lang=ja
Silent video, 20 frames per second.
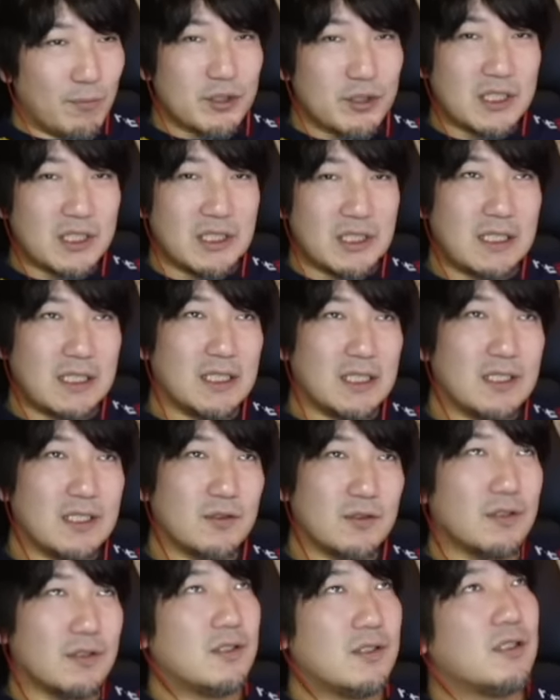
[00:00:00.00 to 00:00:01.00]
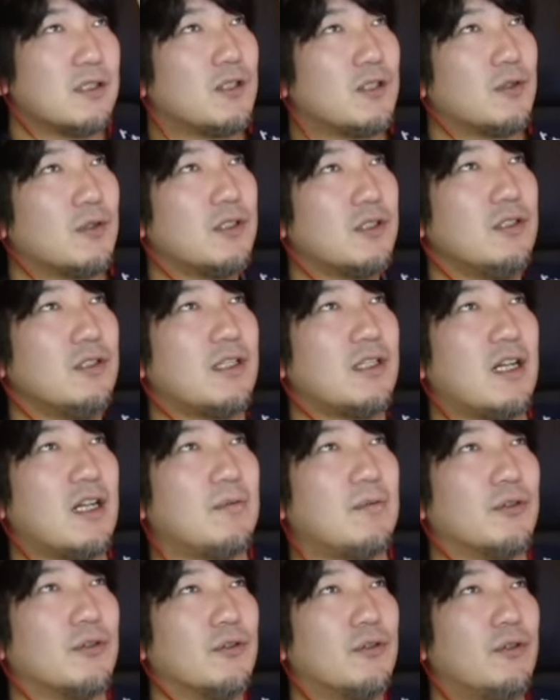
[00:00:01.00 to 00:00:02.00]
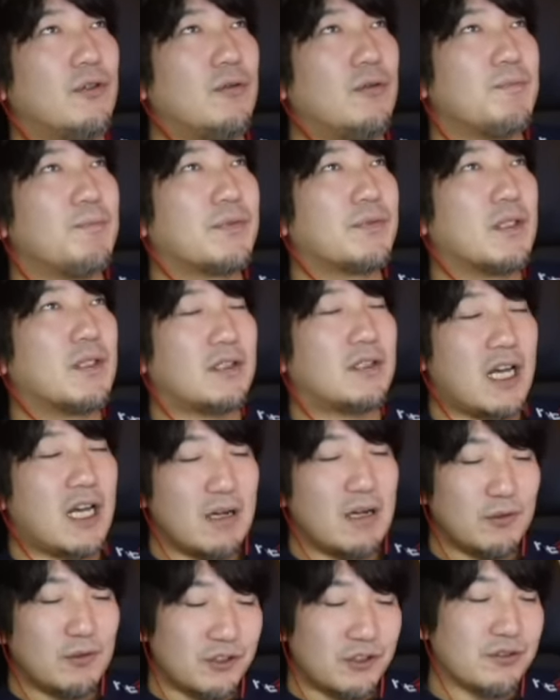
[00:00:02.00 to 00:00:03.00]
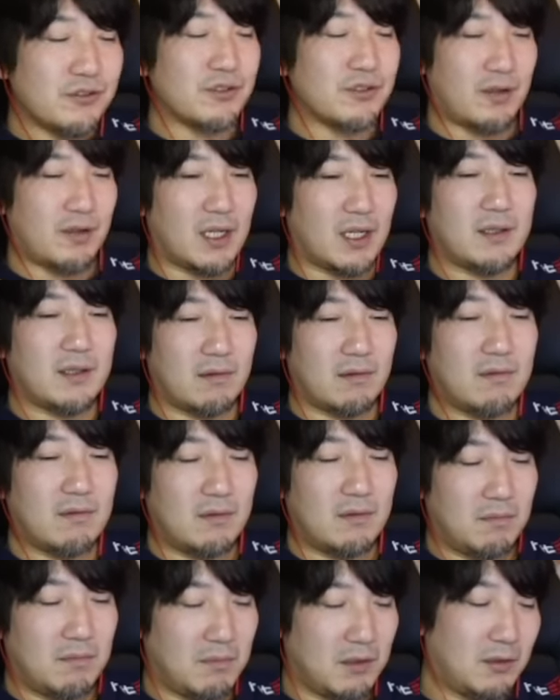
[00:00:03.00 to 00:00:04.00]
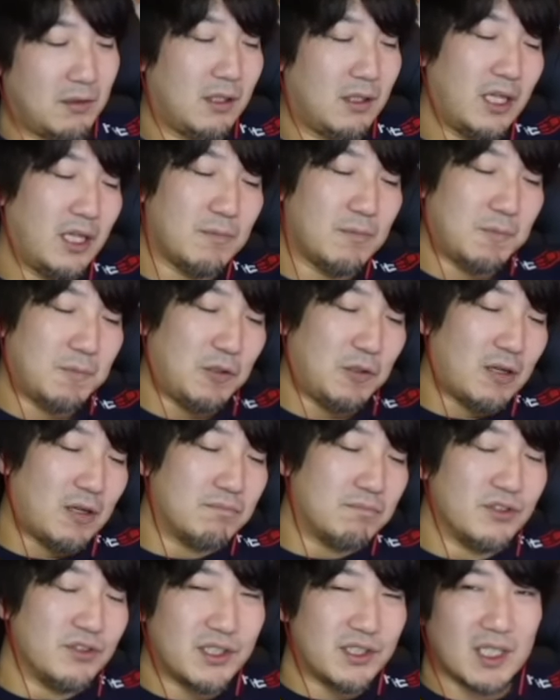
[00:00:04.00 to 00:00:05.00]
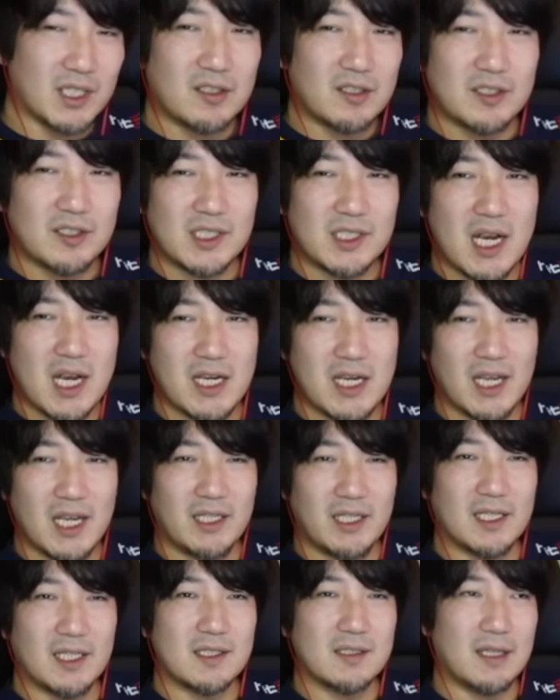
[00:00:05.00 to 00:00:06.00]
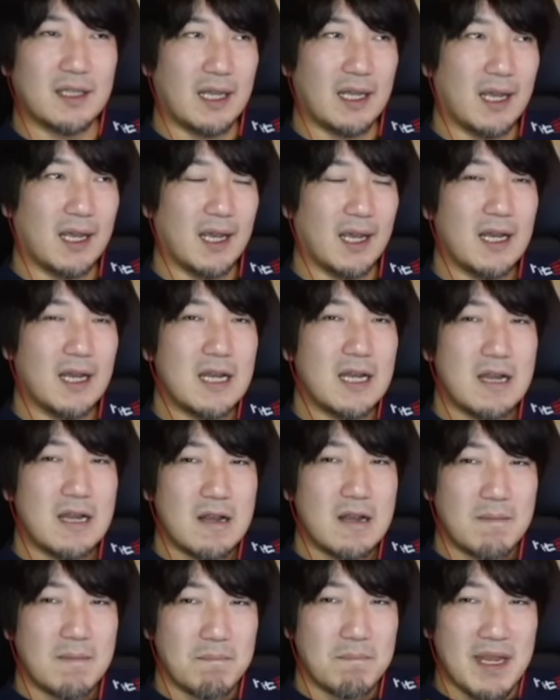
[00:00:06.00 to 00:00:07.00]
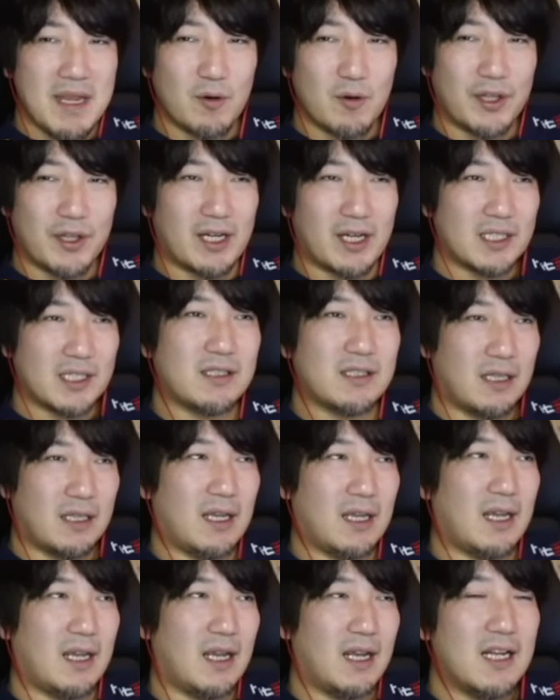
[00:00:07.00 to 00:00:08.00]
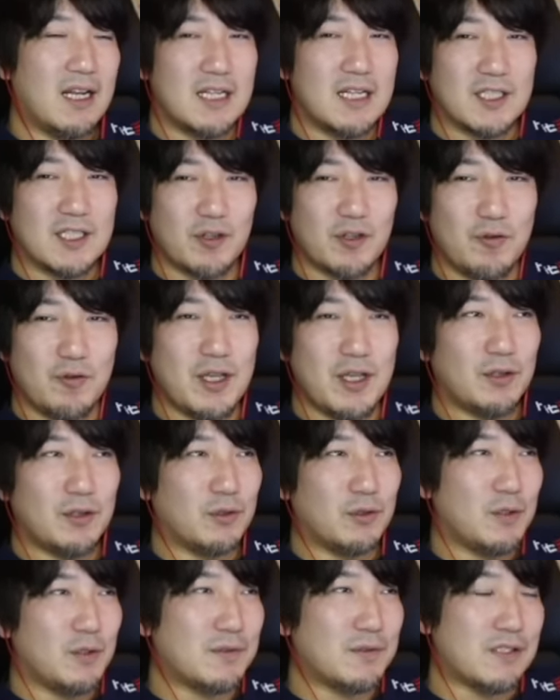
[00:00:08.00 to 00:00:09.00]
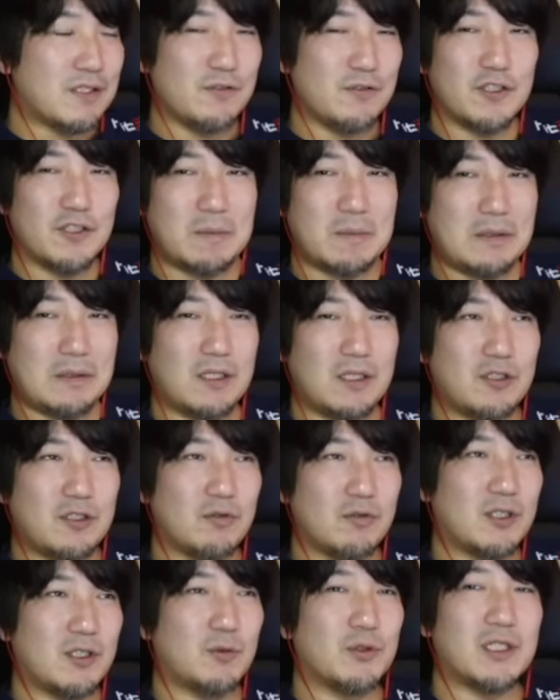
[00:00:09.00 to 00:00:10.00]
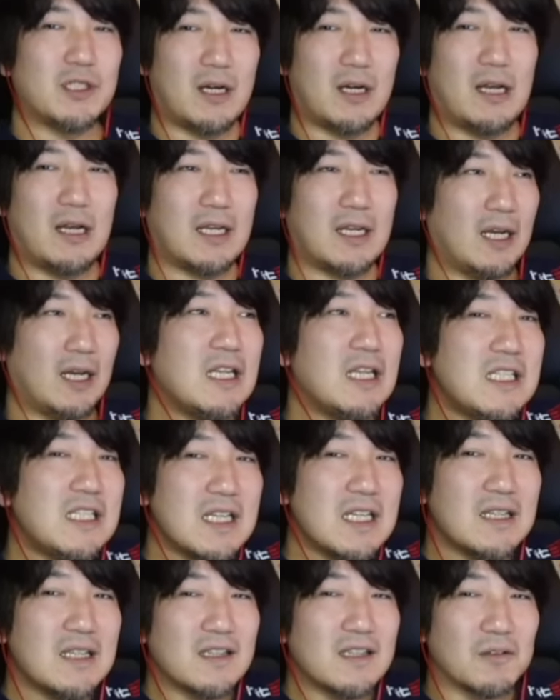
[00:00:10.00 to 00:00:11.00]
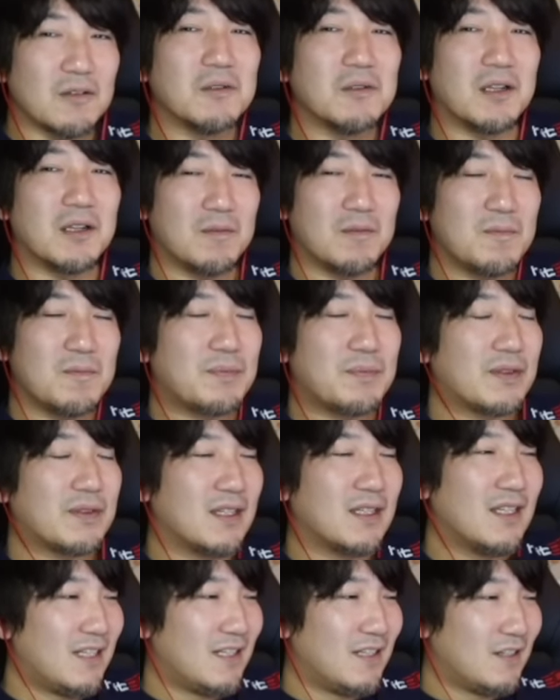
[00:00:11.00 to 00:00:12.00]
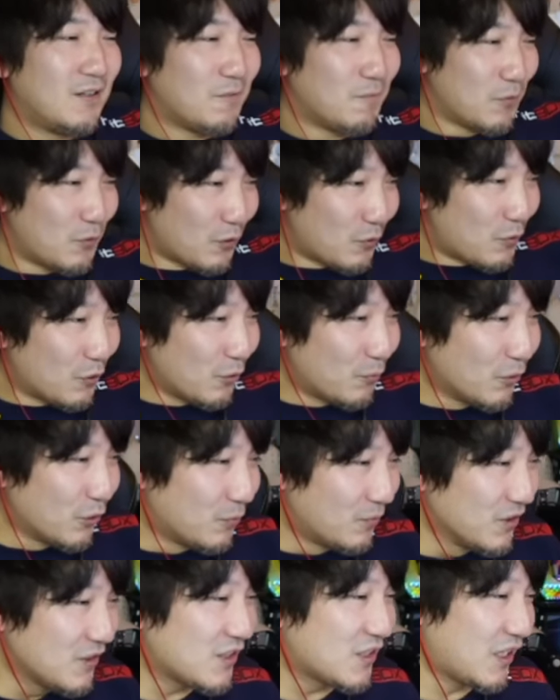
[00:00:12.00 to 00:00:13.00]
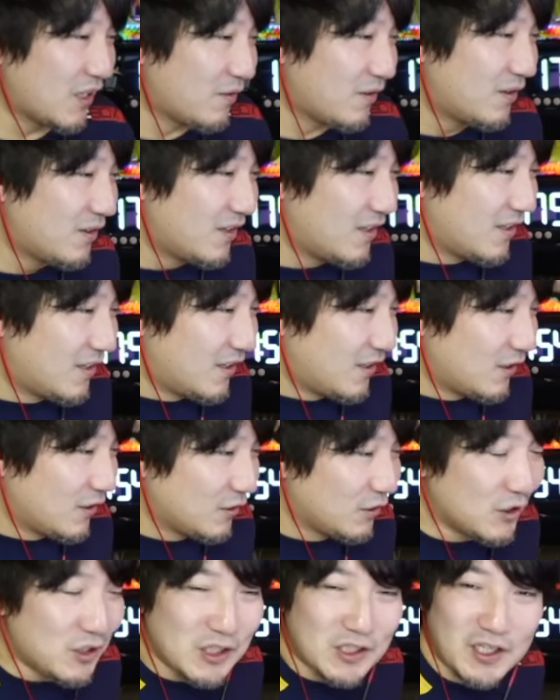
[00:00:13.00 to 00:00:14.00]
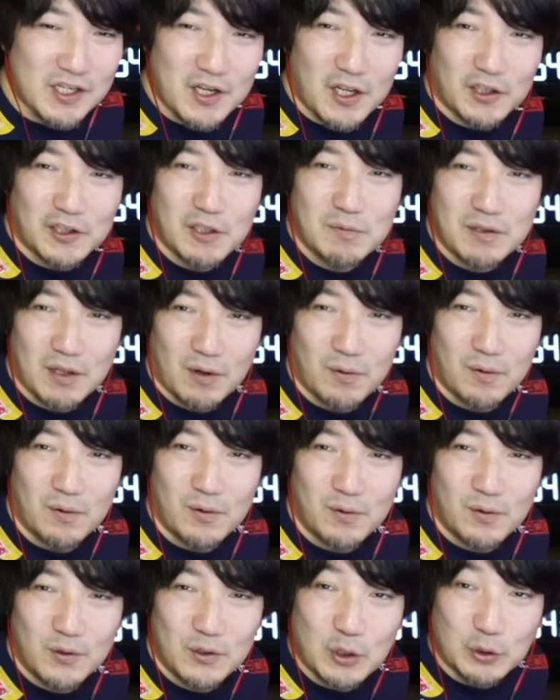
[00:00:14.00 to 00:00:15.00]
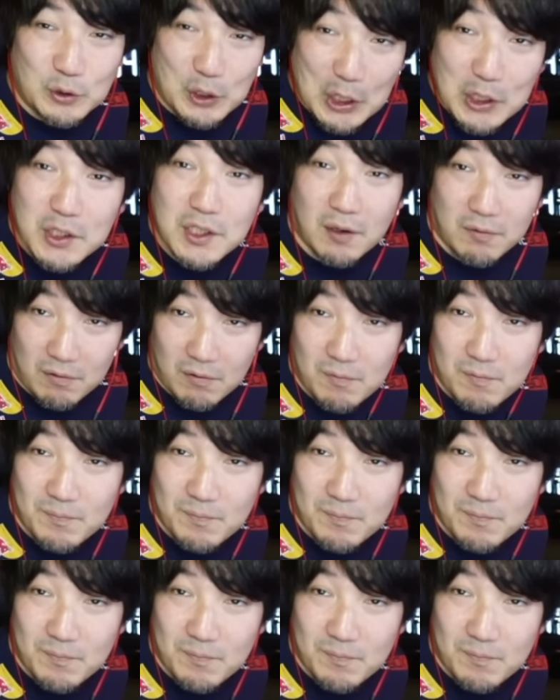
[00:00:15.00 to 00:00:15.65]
し、そのスト2ターボの、ターボ10ってのがあったの。まあ、ゲームスピードがむちゃくちゃ速いやつで、目を鳴らして、その後に普通のスピードで中足をしたら、蹴れんじゃねって思ったの。もうこれ子供の思いつきだよ。で、実際にやってみたの。そしたらできたの